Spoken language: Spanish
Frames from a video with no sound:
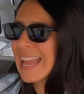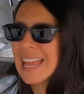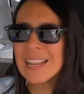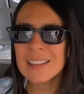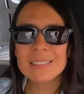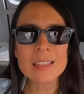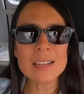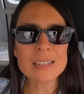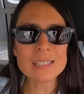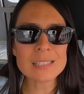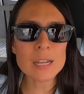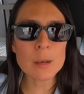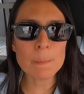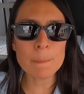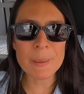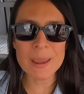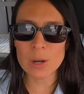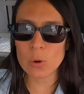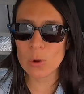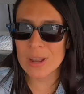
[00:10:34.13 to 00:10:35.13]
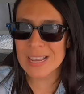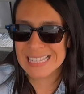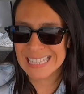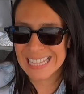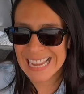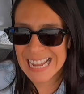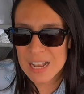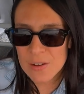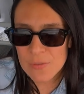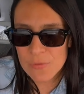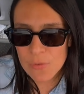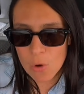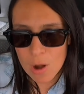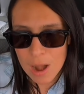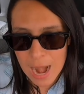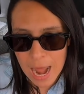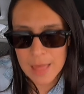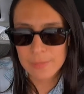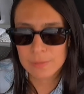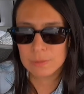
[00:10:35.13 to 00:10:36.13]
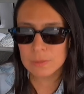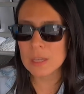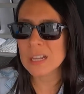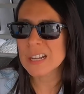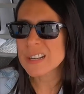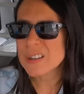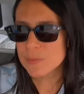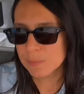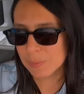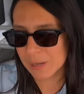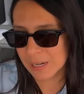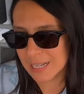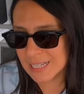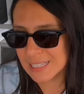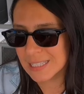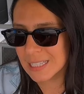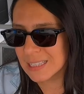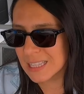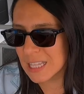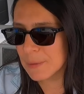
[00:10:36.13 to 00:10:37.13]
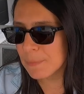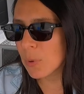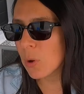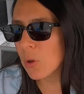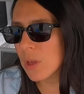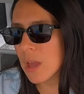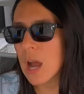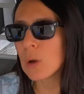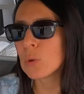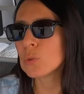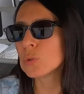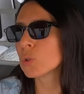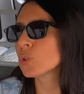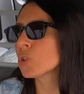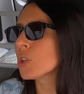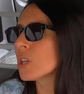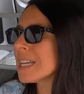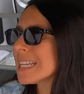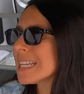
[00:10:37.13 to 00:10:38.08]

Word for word: el tercer pero es que el volante para este tipo de autos